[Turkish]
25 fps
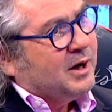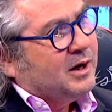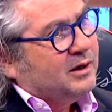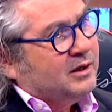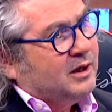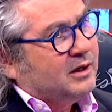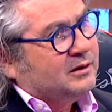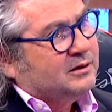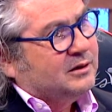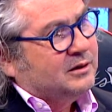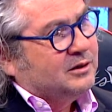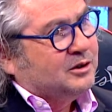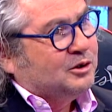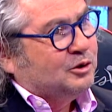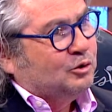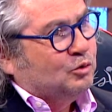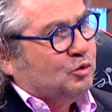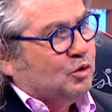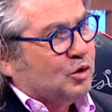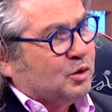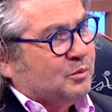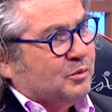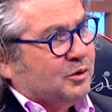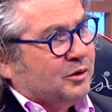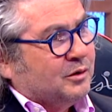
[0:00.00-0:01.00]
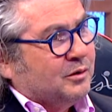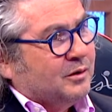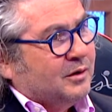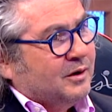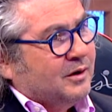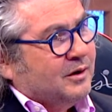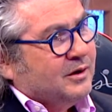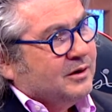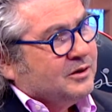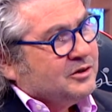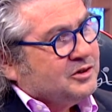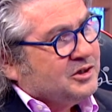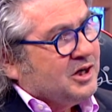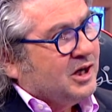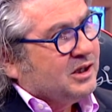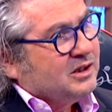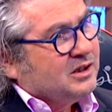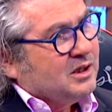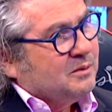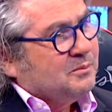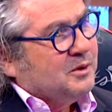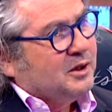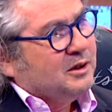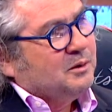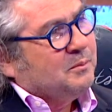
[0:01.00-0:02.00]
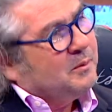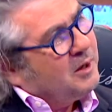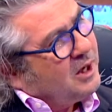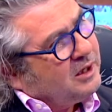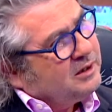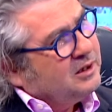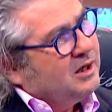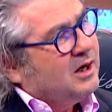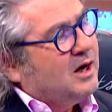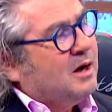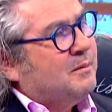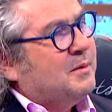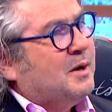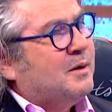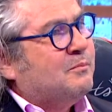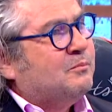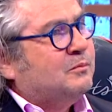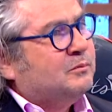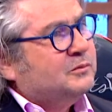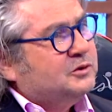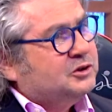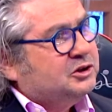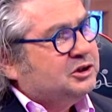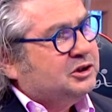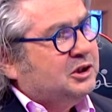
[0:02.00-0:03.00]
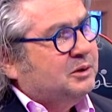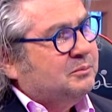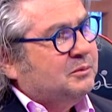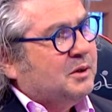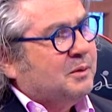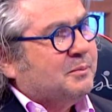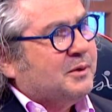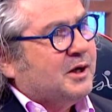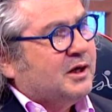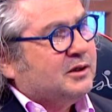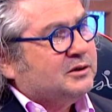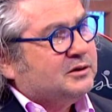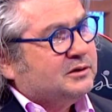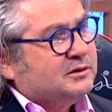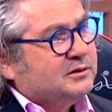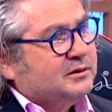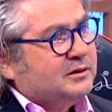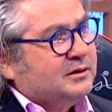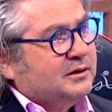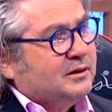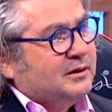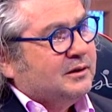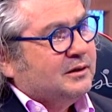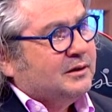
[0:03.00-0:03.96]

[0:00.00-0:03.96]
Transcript: bağlantılı kılıyorum onu. Hı. Çantamı alıp hadi ya ben çıkayım da biraz